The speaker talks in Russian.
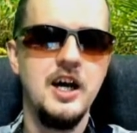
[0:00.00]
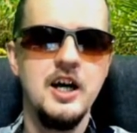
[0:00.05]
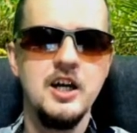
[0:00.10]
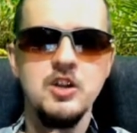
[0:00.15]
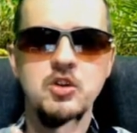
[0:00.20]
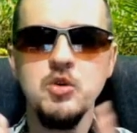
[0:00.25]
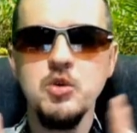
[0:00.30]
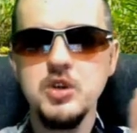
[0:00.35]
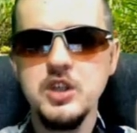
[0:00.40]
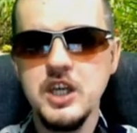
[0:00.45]

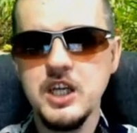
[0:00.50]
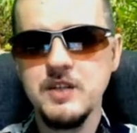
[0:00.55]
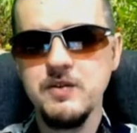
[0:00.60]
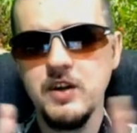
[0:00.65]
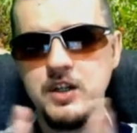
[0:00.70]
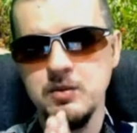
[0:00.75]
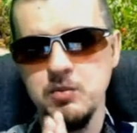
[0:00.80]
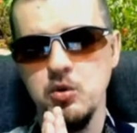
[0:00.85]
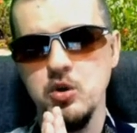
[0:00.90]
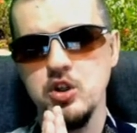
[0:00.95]
но есть
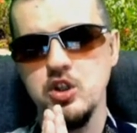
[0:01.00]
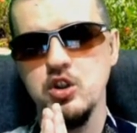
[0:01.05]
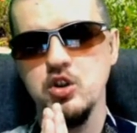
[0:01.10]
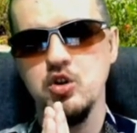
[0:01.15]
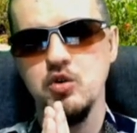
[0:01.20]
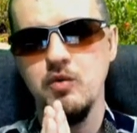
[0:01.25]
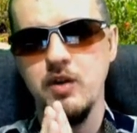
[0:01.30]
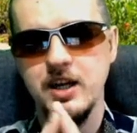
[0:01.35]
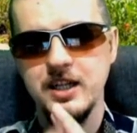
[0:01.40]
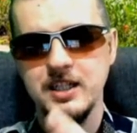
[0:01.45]
возможность у
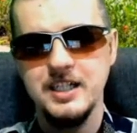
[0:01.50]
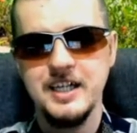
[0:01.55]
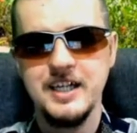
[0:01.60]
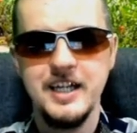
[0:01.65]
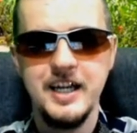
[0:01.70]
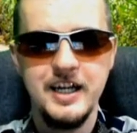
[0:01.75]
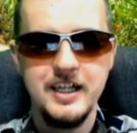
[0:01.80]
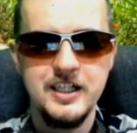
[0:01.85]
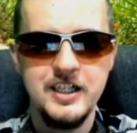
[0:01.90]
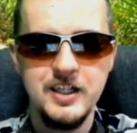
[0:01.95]
вас за
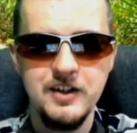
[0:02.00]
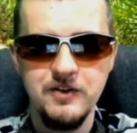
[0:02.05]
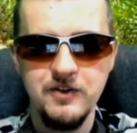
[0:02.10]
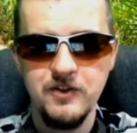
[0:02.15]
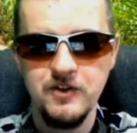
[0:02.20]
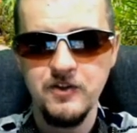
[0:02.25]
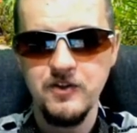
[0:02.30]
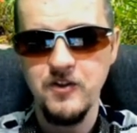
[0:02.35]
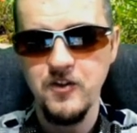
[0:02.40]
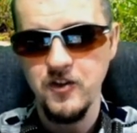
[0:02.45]
креатив
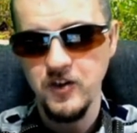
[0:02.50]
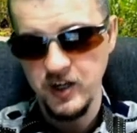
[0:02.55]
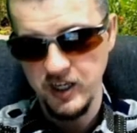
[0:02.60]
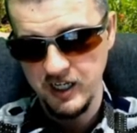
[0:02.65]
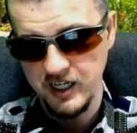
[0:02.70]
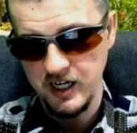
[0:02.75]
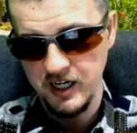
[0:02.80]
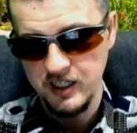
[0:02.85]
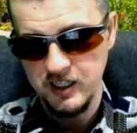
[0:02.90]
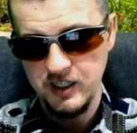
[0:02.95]

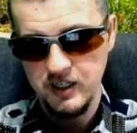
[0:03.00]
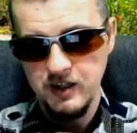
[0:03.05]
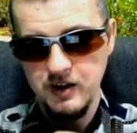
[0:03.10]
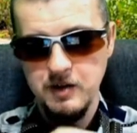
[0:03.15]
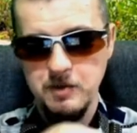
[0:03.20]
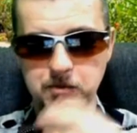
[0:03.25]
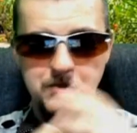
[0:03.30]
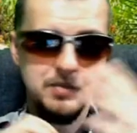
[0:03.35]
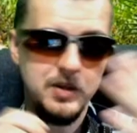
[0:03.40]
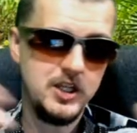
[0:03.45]
выиграть
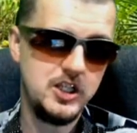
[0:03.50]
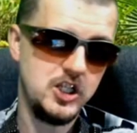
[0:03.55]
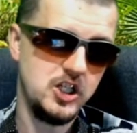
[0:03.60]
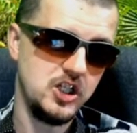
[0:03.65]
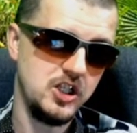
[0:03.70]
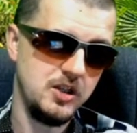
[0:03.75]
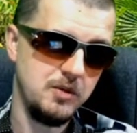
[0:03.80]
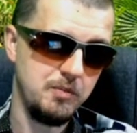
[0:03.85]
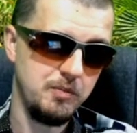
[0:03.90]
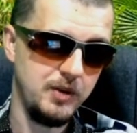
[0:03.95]

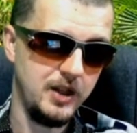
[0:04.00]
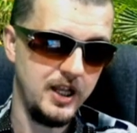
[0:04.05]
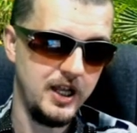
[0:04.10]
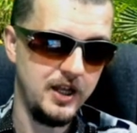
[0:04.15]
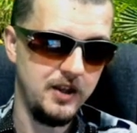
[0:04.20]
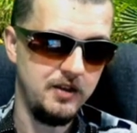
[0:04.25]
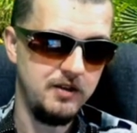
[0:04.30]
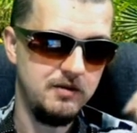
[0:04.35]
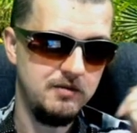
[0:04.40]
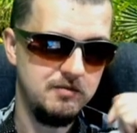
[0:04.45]
месячный
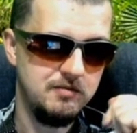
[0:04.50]
план.